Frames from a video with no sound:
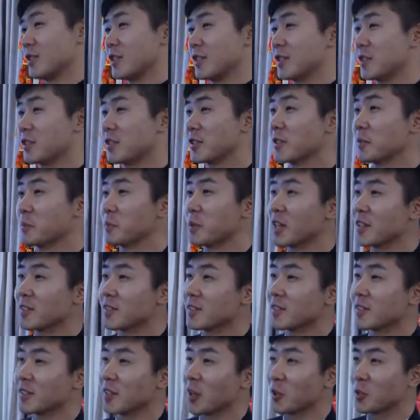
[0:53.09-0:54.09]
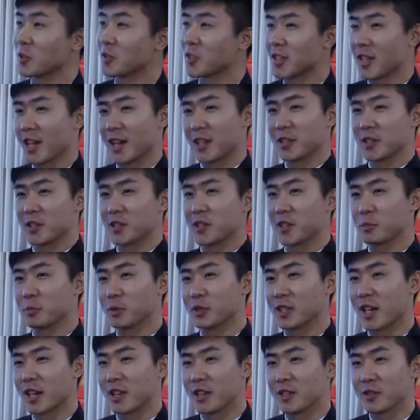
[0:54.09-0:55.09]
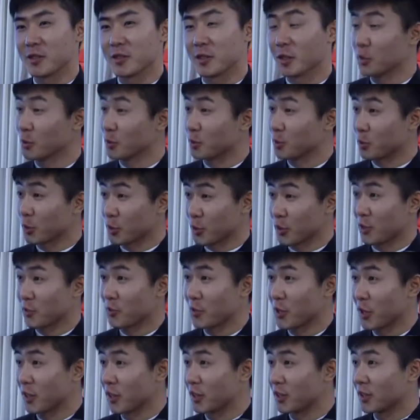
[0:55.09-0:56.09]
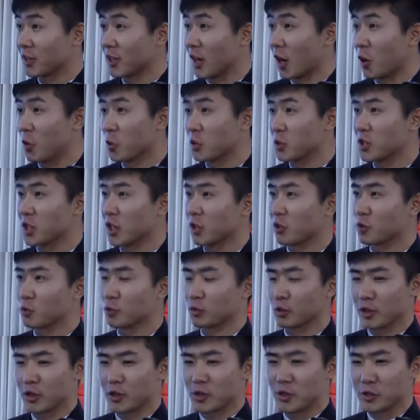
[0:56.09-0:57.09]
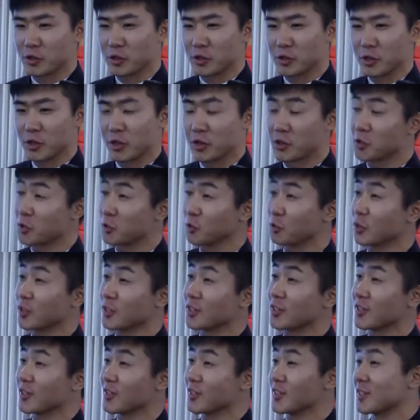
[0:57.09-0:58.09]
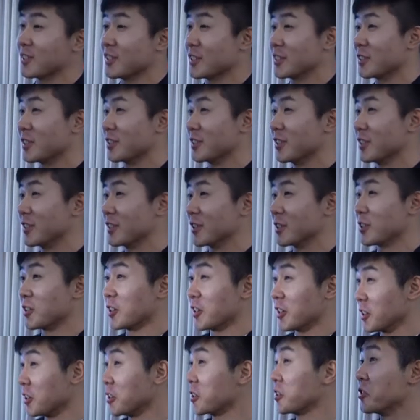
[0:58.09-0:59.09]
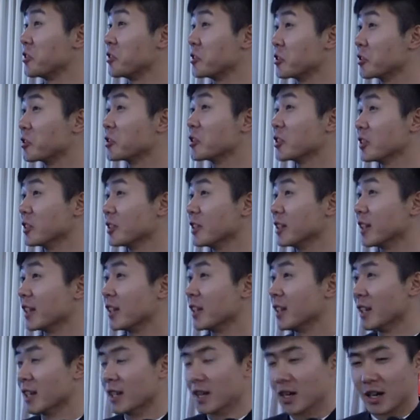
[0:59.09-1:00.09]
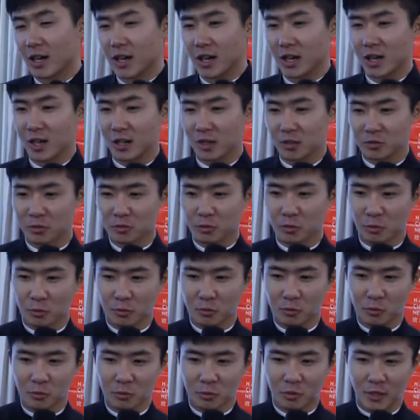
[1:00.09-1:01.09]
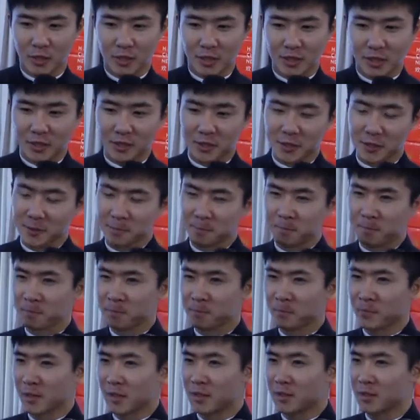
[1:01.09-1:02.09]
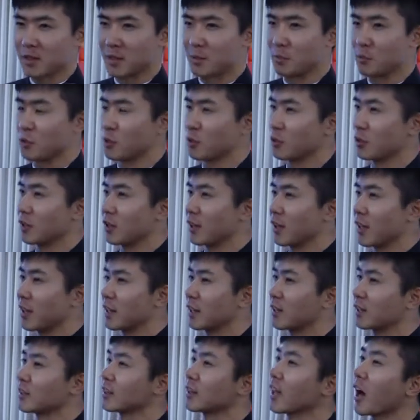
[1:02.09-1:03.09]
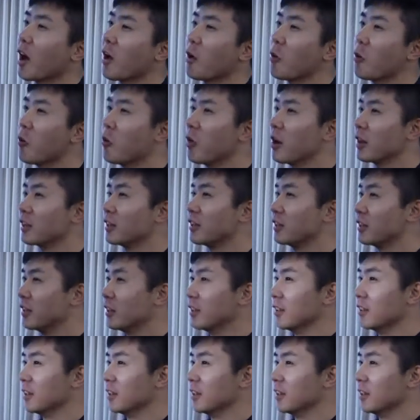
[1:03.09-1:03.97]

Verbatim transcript: 己自编自导自演的这部电影叫做《Persevere》，然后讲述的其实也是我自己一个个人的人生经历啊。通过一个怎么说来一个瘫痪的人，